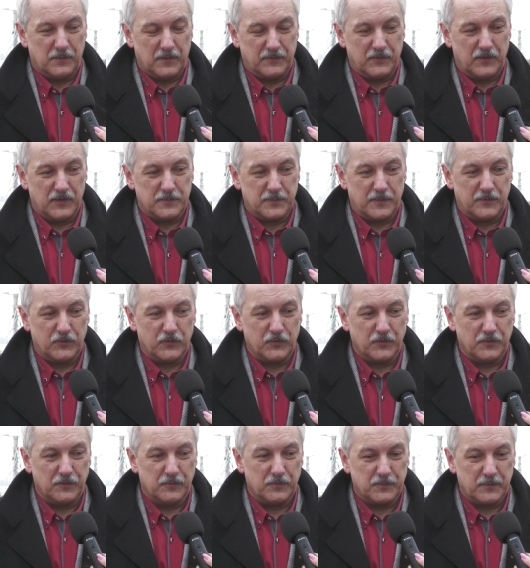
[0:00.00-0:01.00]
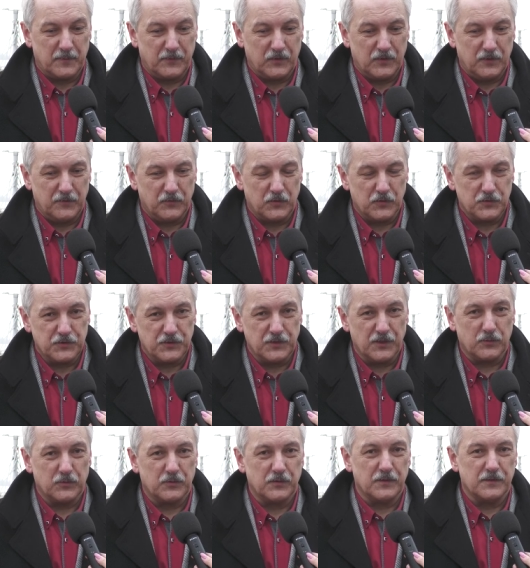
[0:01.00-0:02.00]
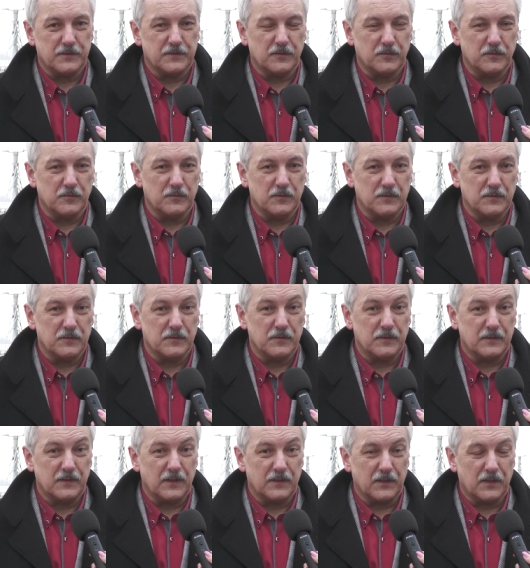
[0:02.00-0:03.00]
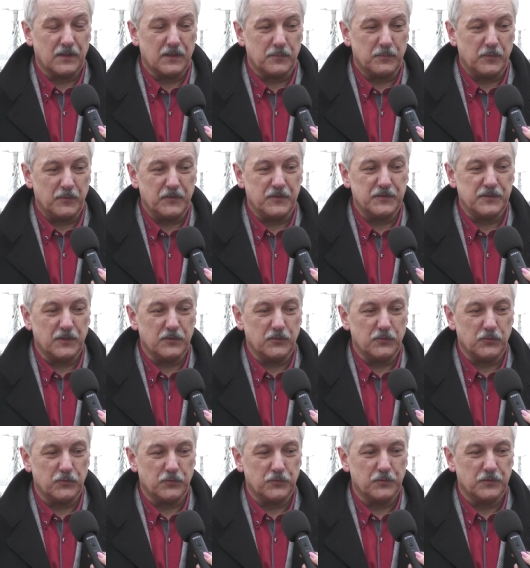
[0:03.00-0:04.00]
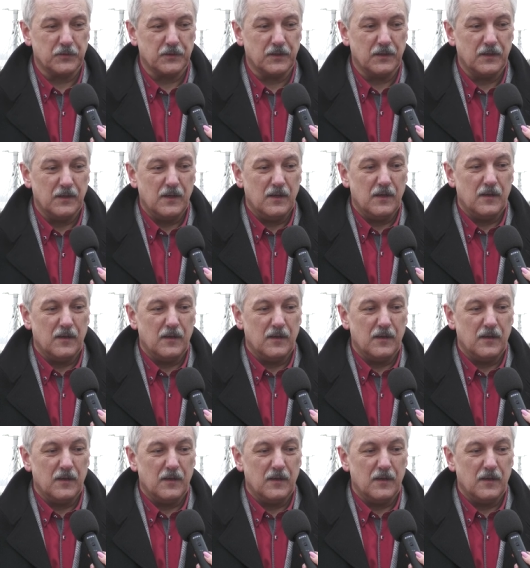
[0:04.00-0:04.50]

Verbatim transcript: Prawa i Sprawiedliwości, na której są, e, tak jak powiedziano już tutaj,